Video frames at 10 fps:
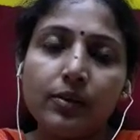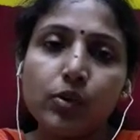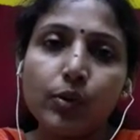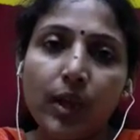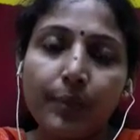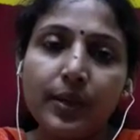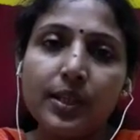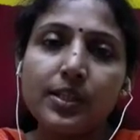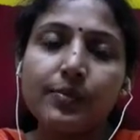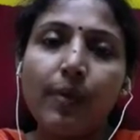ছোলা
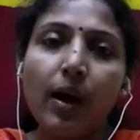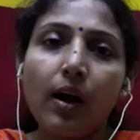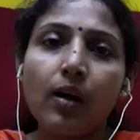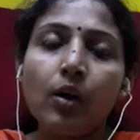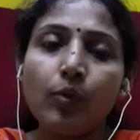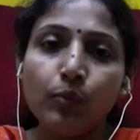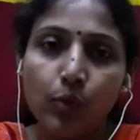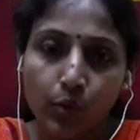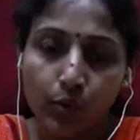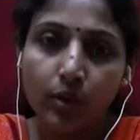বীজ বা
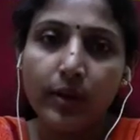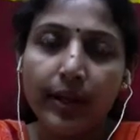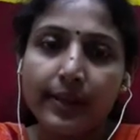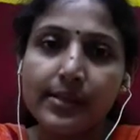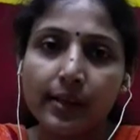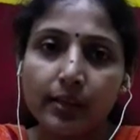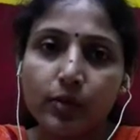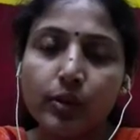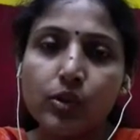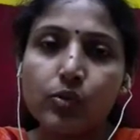মুগ এই
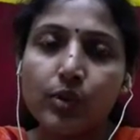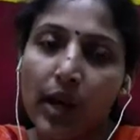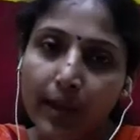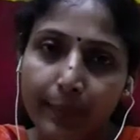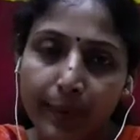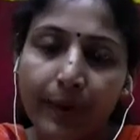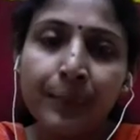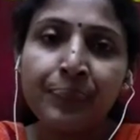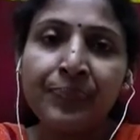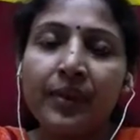জাতীয় কিছু থাকবে
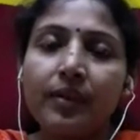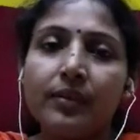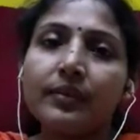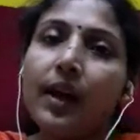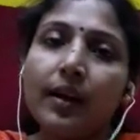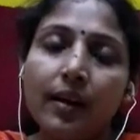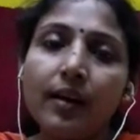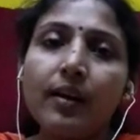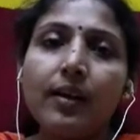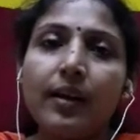তারা
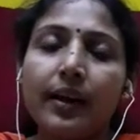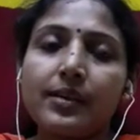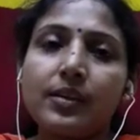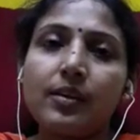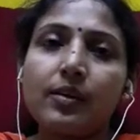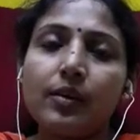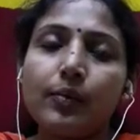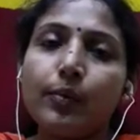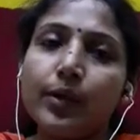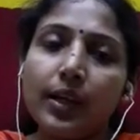একটা
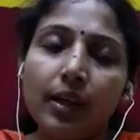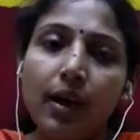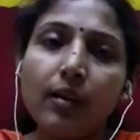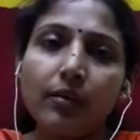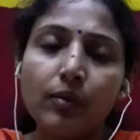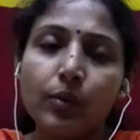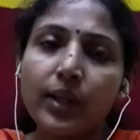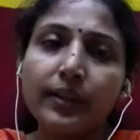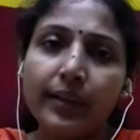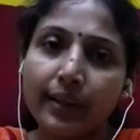পরীক্ষা
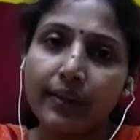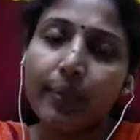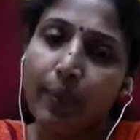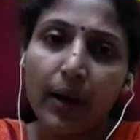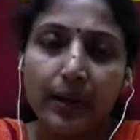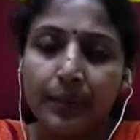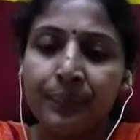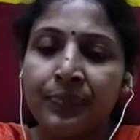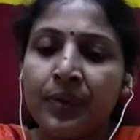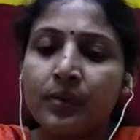করে দেখতে পারে
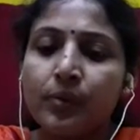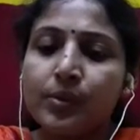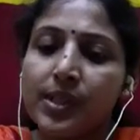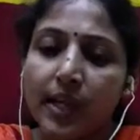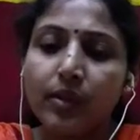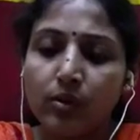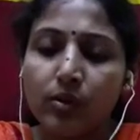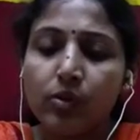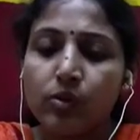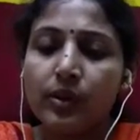তো যাই
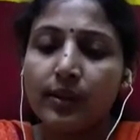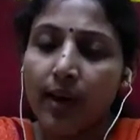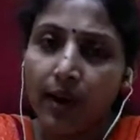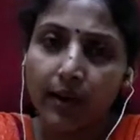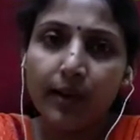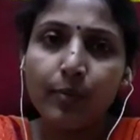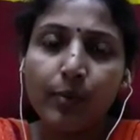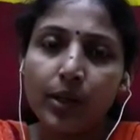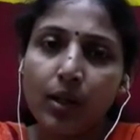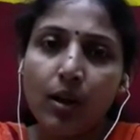হোক যদি থাকে
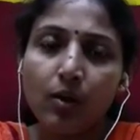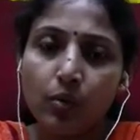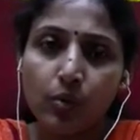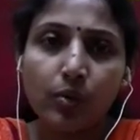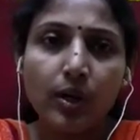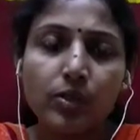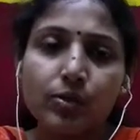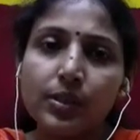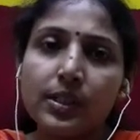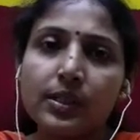পরীক্ষা করো আর
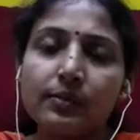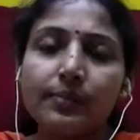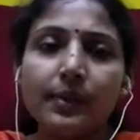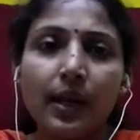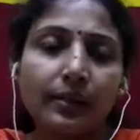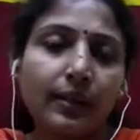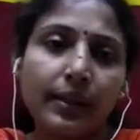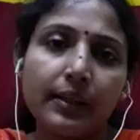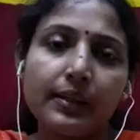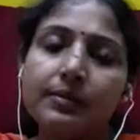যদি না
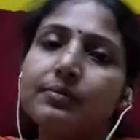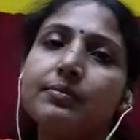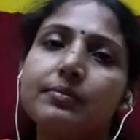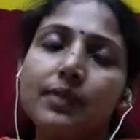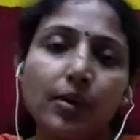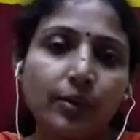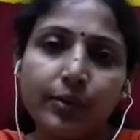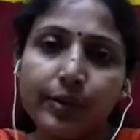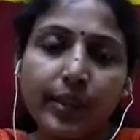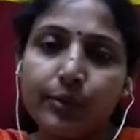থাকে তাহলে
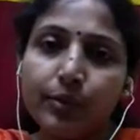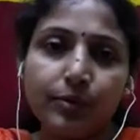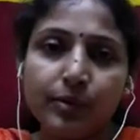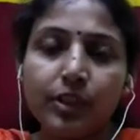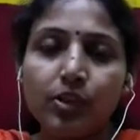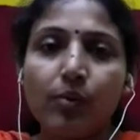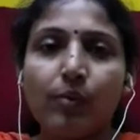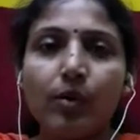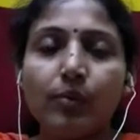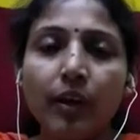তো এই মুহূর্তে
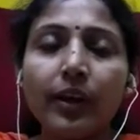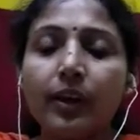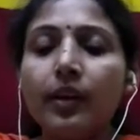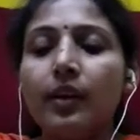সম্ভব নয়